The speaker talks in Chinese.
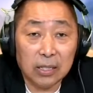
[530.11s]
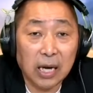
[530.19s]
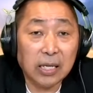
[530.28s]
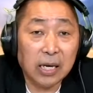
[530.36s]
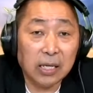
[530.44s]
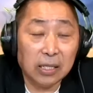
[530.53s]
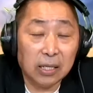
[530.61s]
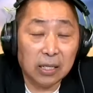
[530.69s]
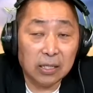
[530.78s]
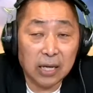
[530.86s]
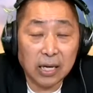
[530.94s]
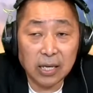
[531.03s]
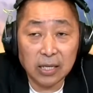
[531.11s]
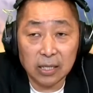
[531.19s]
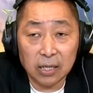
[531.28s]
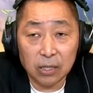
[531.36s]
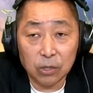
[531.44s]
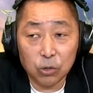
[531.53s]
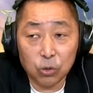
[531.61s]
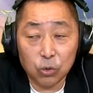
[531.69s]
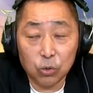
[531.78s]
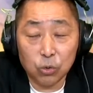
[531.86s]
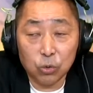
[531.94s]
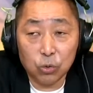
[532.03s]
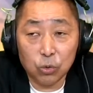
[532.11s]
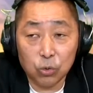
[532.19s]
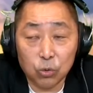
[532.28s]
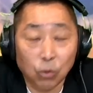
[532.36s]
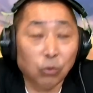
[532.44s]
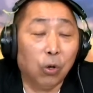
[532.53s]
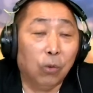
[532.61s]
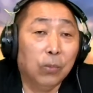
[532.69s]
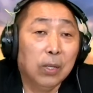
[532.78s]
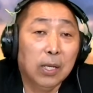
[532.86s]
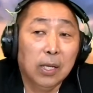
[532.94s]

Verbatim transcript: 前任的前任的总统。